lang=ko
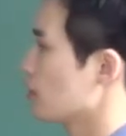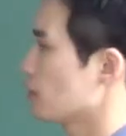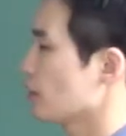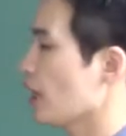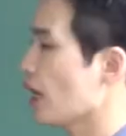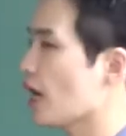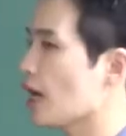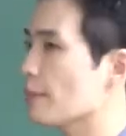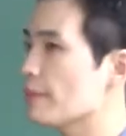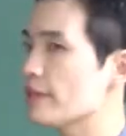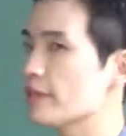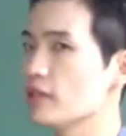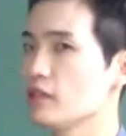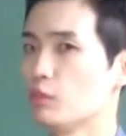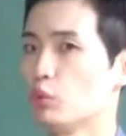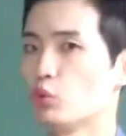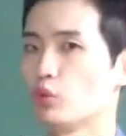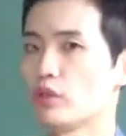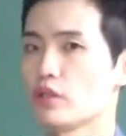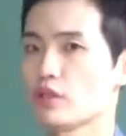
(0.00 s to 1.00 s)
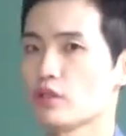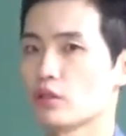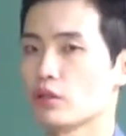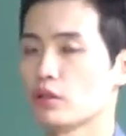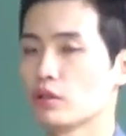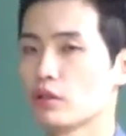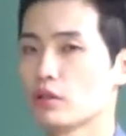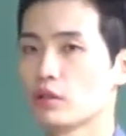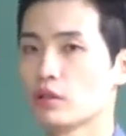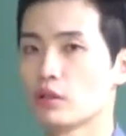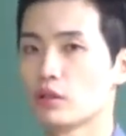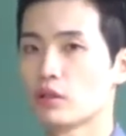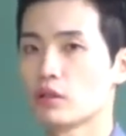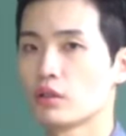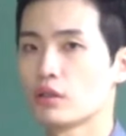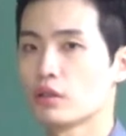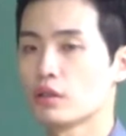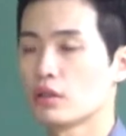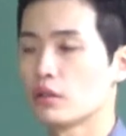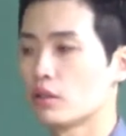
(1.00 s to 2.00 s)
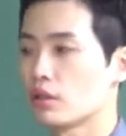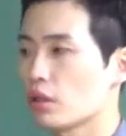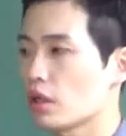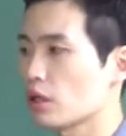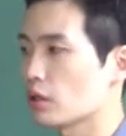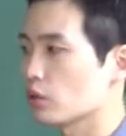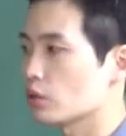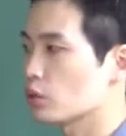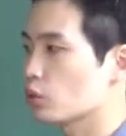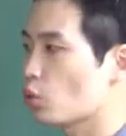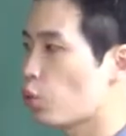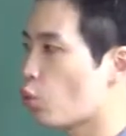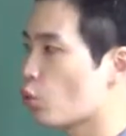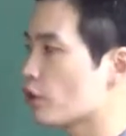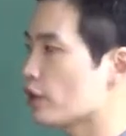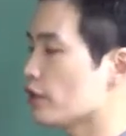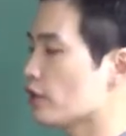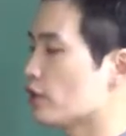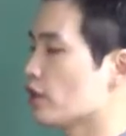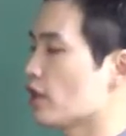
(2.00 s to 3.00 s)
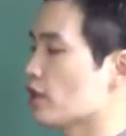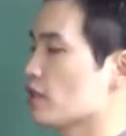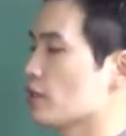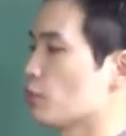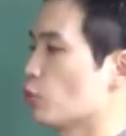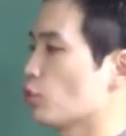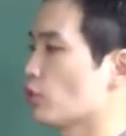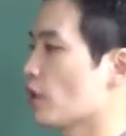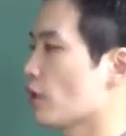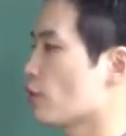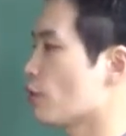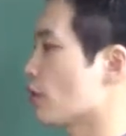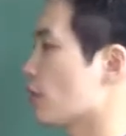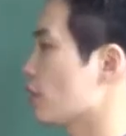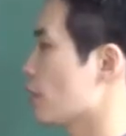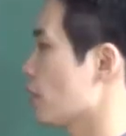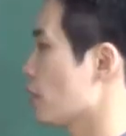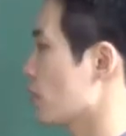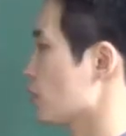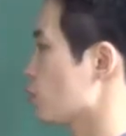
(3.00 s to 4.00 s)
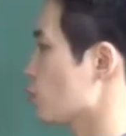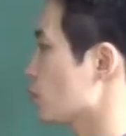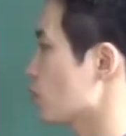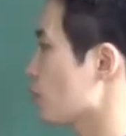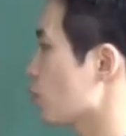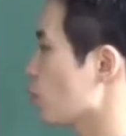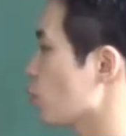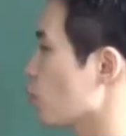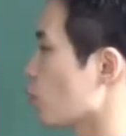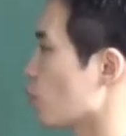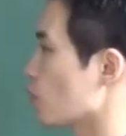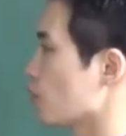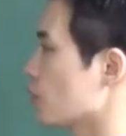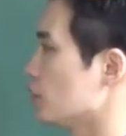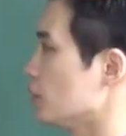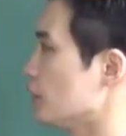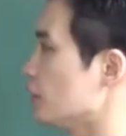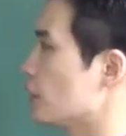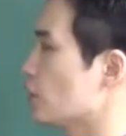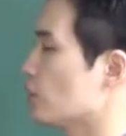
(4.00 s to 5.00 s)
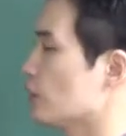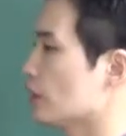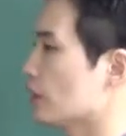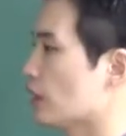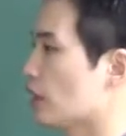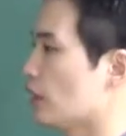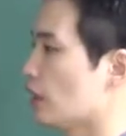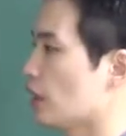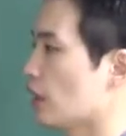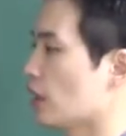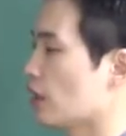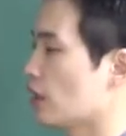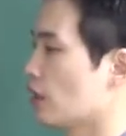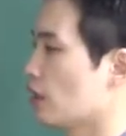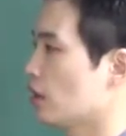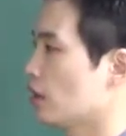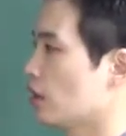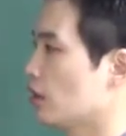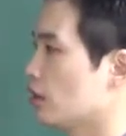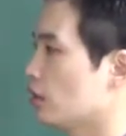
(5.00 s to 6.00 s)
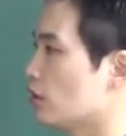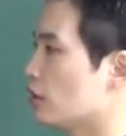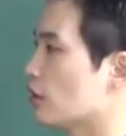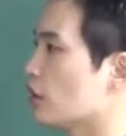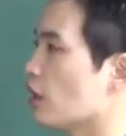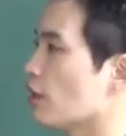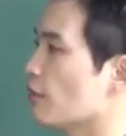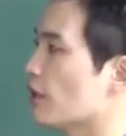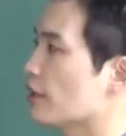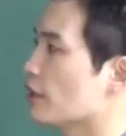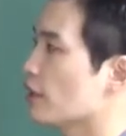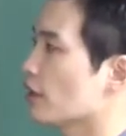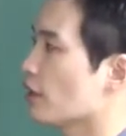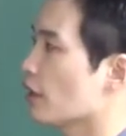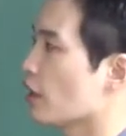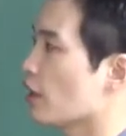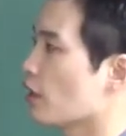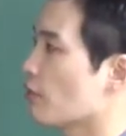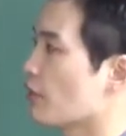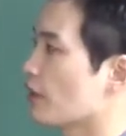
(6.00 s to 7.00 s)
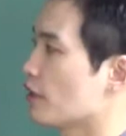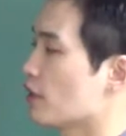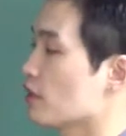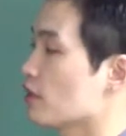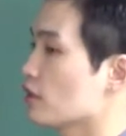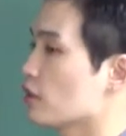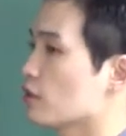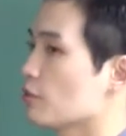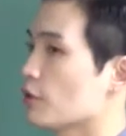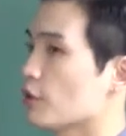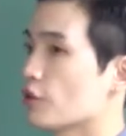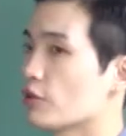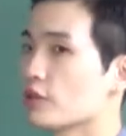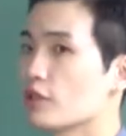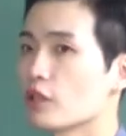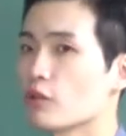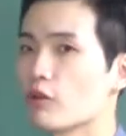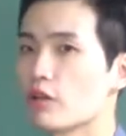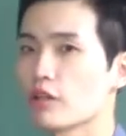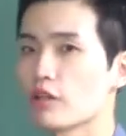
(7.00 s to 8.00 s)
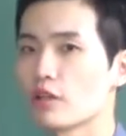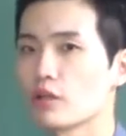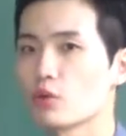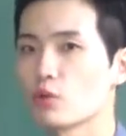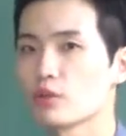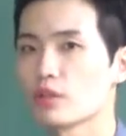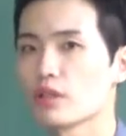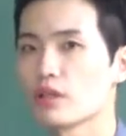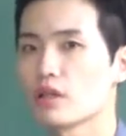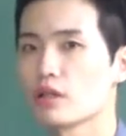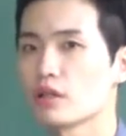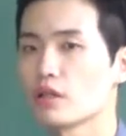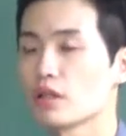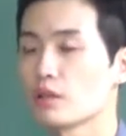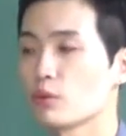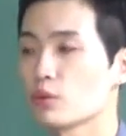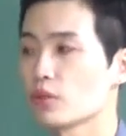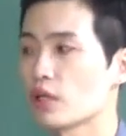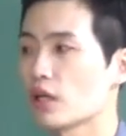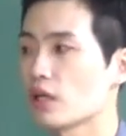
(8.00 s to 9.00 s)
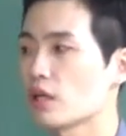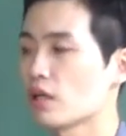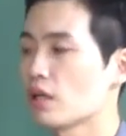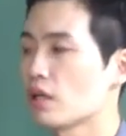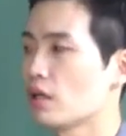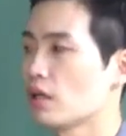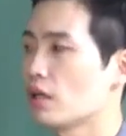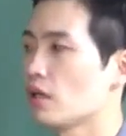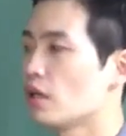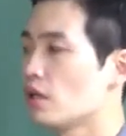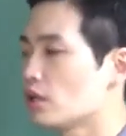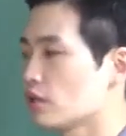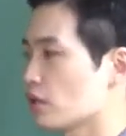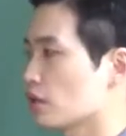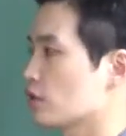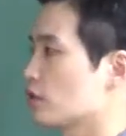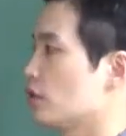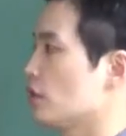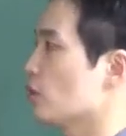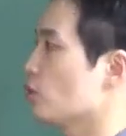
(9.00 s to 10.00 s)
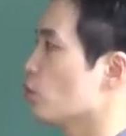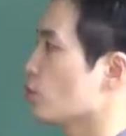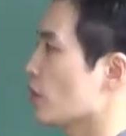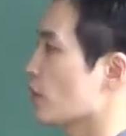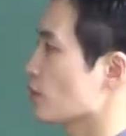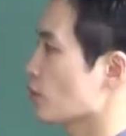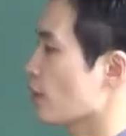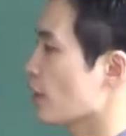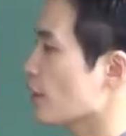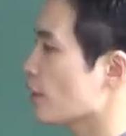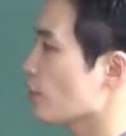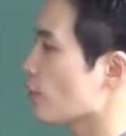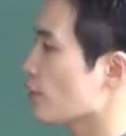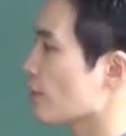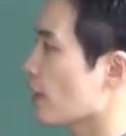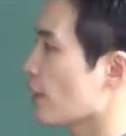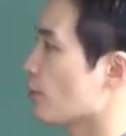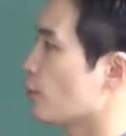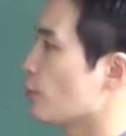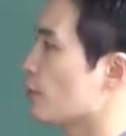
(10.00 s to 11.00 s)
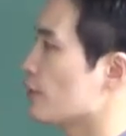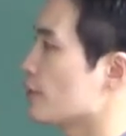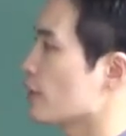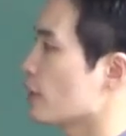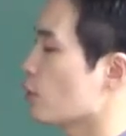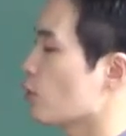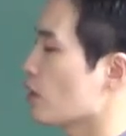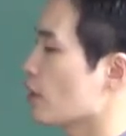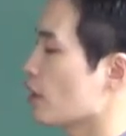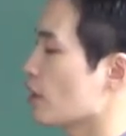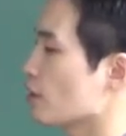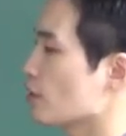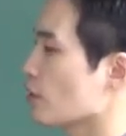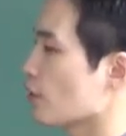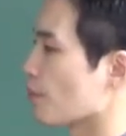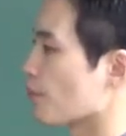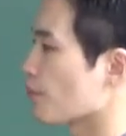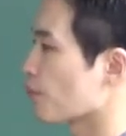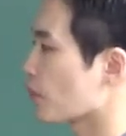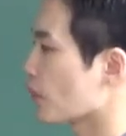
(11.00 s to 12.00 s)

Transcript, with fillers: 근데 합의를 못했어 그러니까 동의를 하지 못한 거야 그래가지고 서로 의견이 달라 네가 맞냐 내가 맞냐 지금 이런 상황이라고 생각을 해보자 자 그리고 나서 해결이 안 된 상황에서